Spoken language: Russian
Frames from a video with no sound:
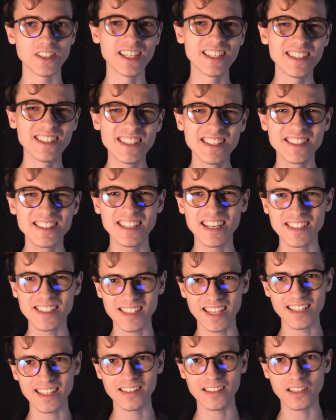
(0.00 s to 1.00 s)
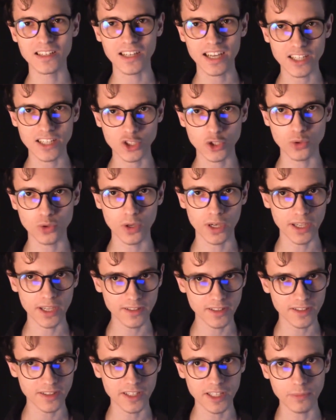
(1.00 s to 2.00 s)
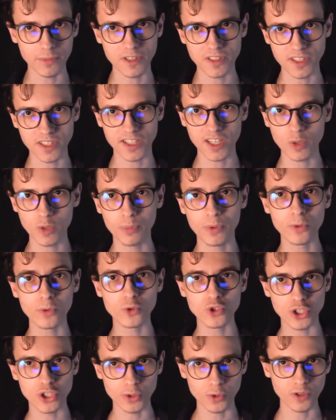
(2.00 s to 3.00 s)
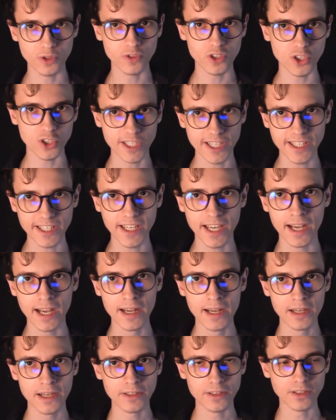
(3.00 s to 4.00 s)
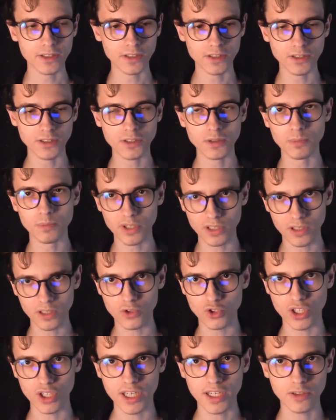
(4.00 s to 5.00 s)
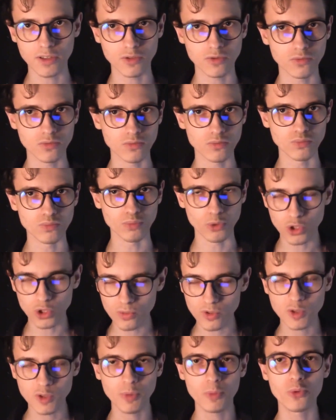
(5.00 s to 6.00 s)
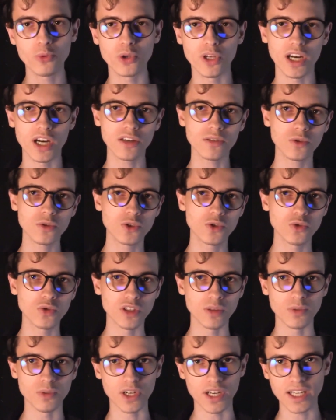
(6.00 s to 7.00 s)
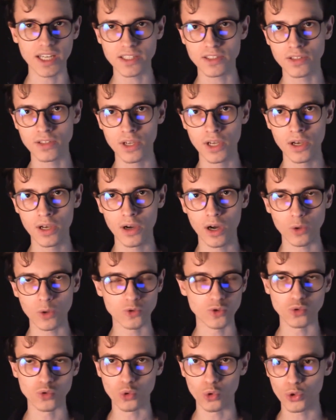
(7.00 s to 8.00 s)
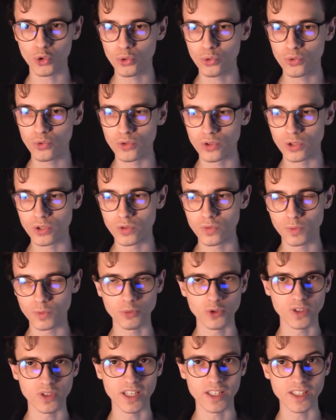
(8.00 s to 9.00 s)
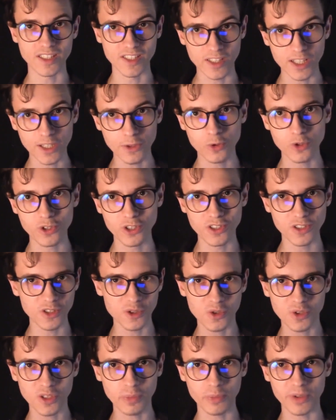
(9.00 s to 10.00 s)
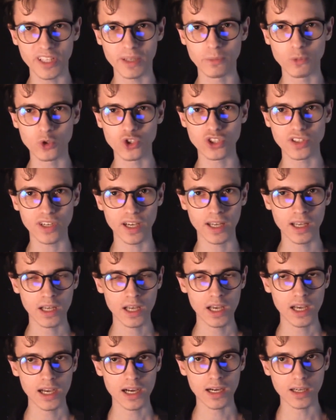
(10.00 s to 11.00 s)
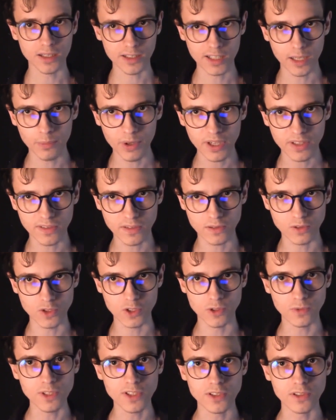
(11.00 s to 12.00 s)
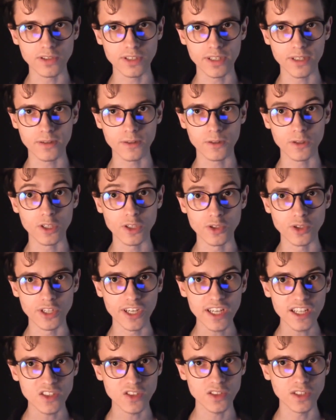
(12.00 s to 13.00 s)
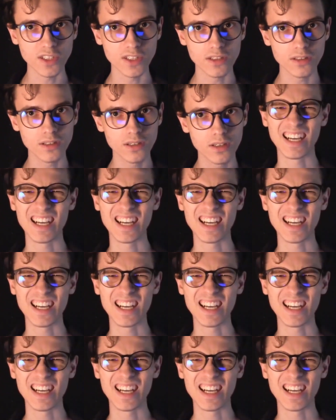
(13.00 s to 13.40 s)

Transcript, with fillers: я несказанно рад, что этот аниме-сериал получил движение и продолжает пользоваться популярностью, набирать аудиторию и выпускать следующие сезоны, потому что Ранабет действительно интересно.